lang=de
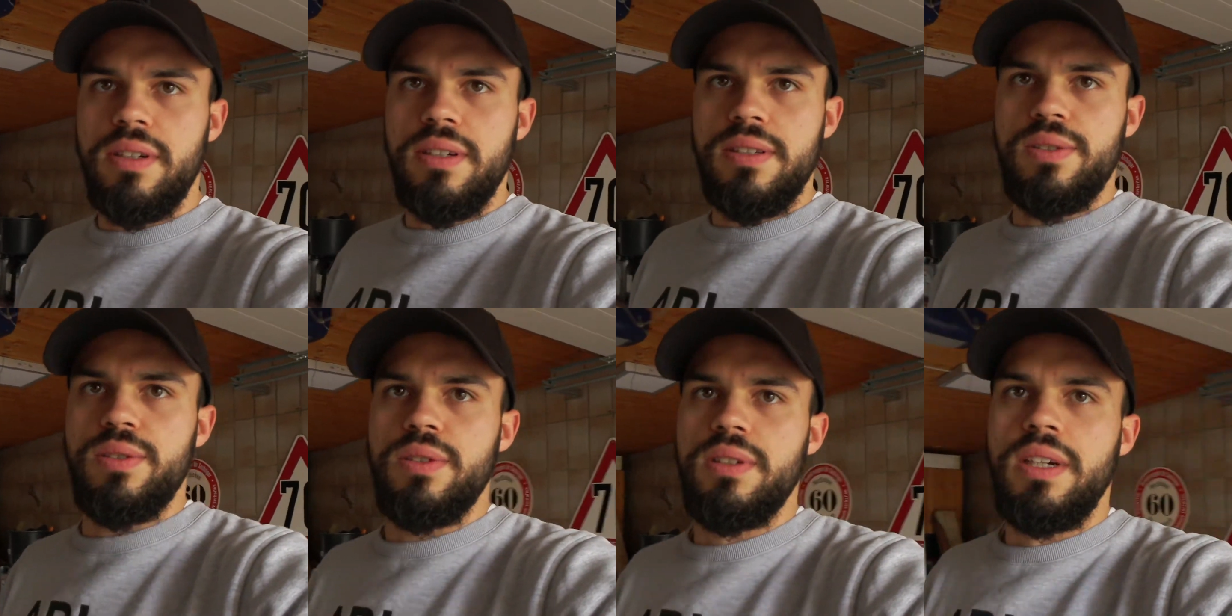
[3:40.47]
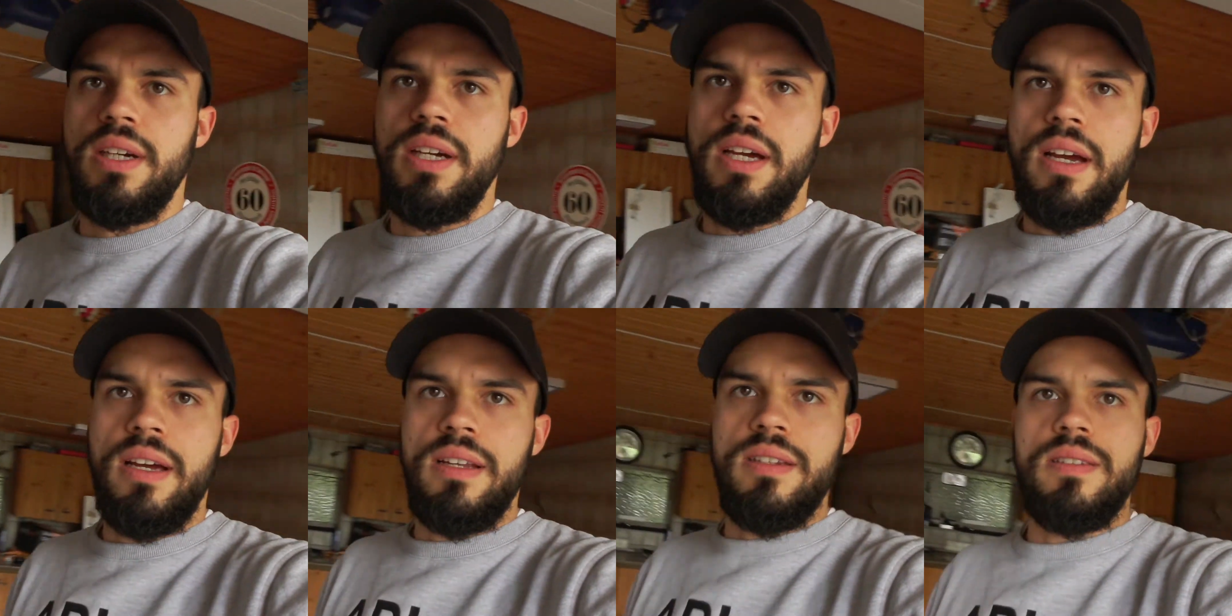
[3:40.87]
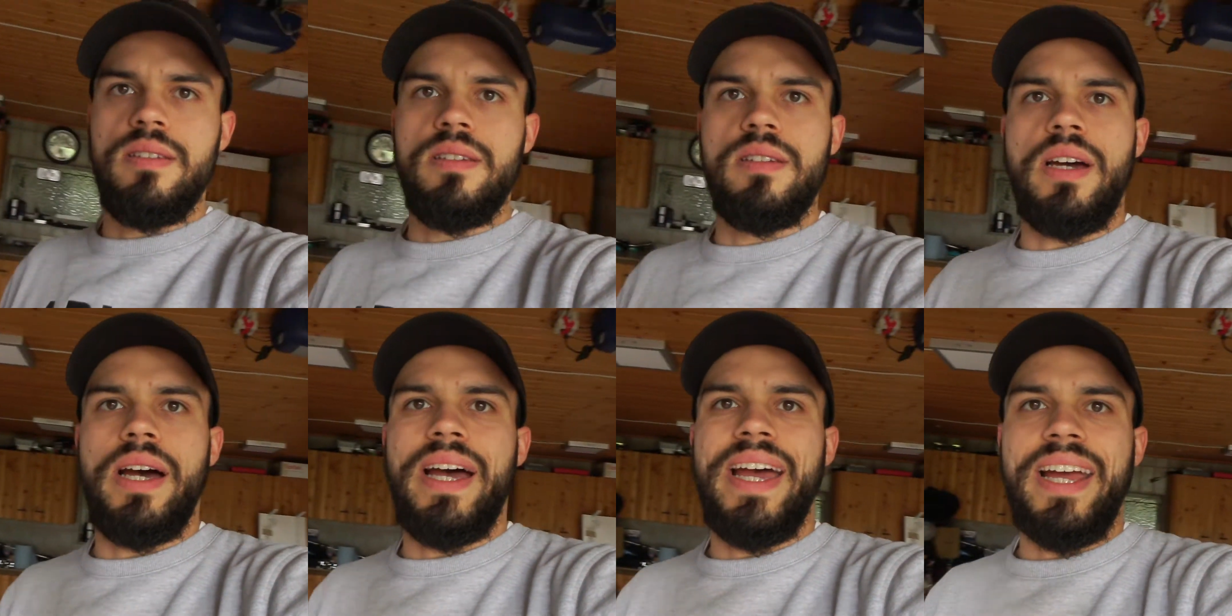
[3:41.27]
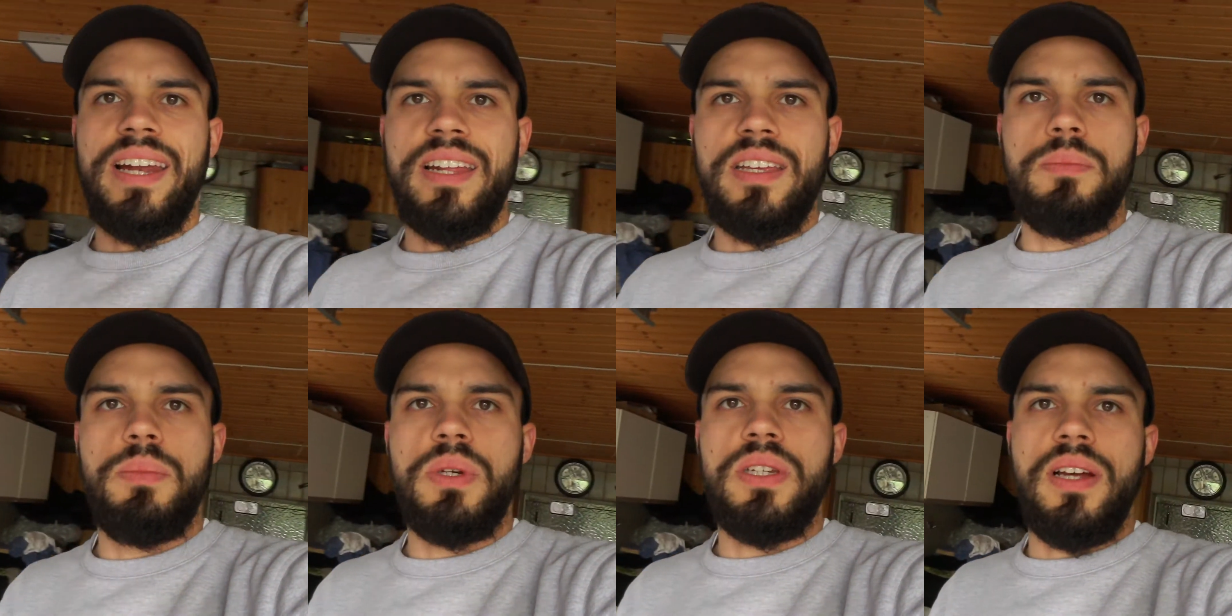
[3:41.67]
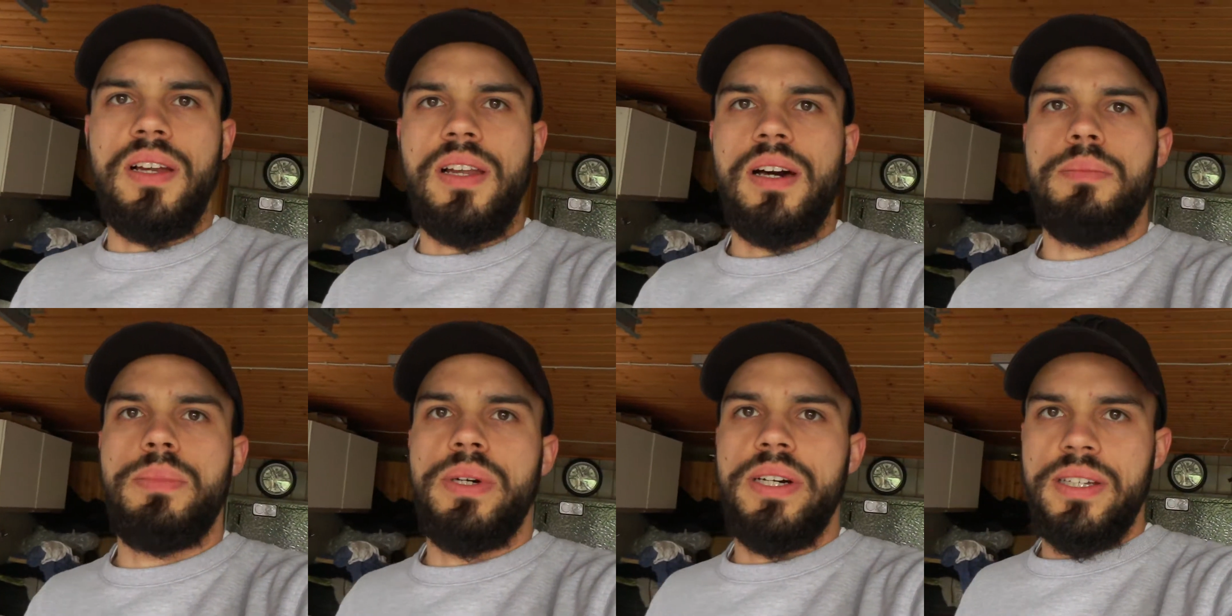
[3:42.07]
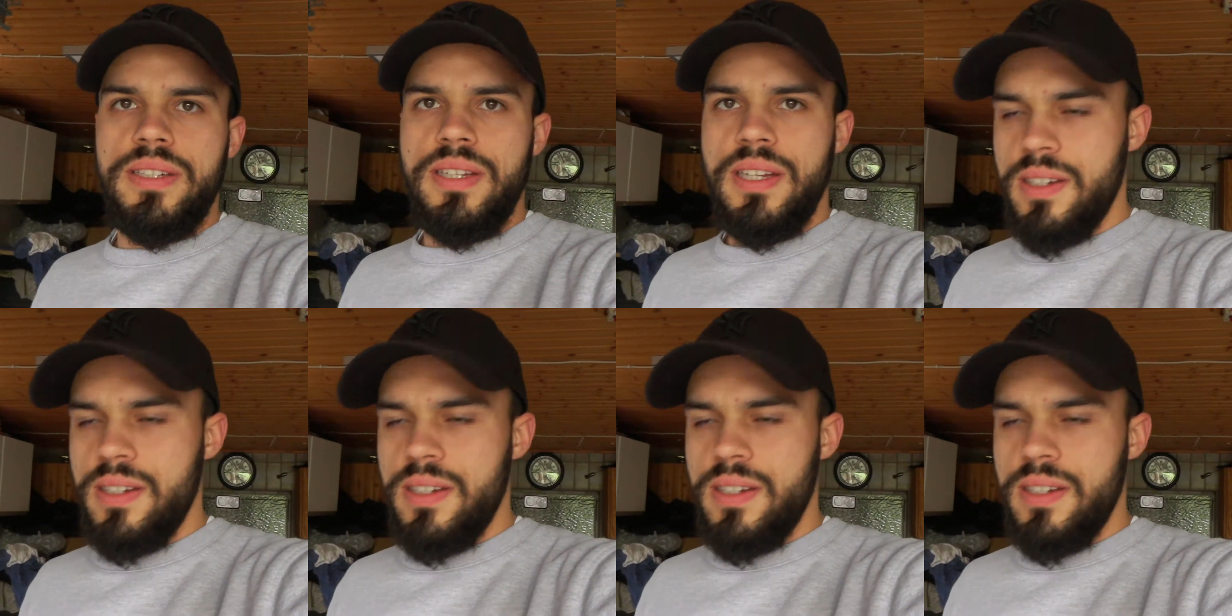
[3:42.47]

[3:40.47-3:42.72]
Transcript: also die eigentliche Metallarbeit,